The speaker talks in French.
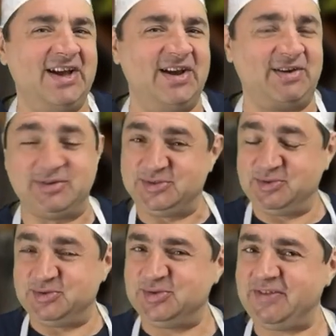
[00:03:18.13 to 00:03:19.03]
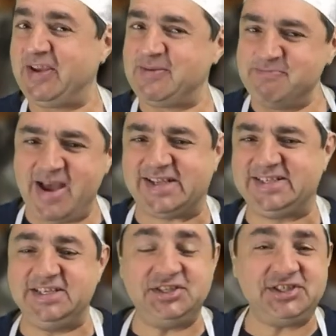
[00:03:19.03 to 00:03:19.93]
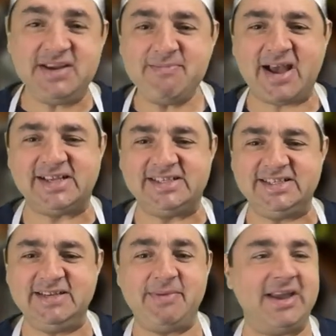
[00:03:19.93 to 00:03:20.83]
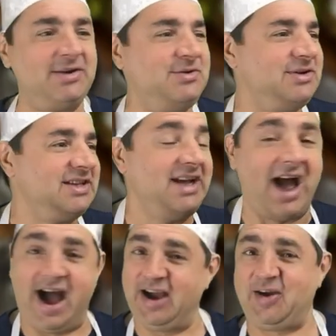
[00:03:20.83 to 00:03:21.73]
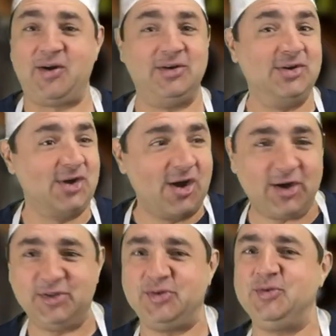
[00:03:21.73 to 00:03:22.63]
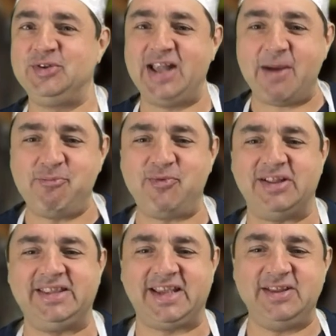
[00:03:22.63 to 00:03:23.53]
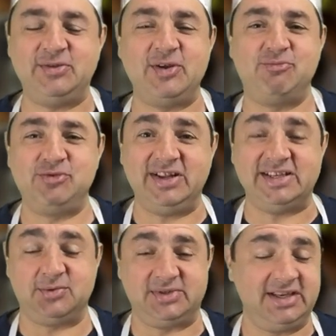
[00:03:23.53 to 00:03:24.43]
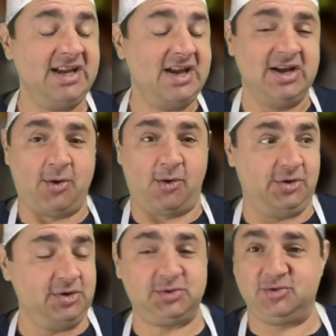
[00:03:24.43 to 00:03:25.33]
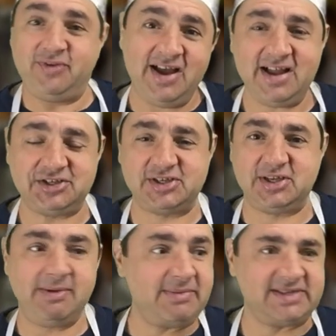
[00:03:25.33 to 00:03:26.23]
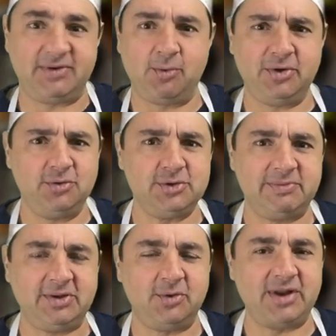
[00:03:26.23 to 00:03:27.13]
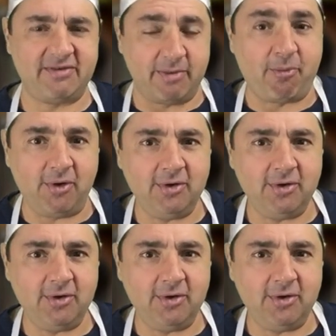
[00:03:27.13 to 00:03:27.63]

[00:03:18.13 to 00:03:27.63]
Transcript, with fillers: Euh, continuons tout de suite avec Maxi. Chez Maxi, ben écoute, encore là, le retour de la poitrine de poulet des désossée. On l'a souvent à chaque semaine, mais ça fait au moins deux semaines qu'on n'avait pas.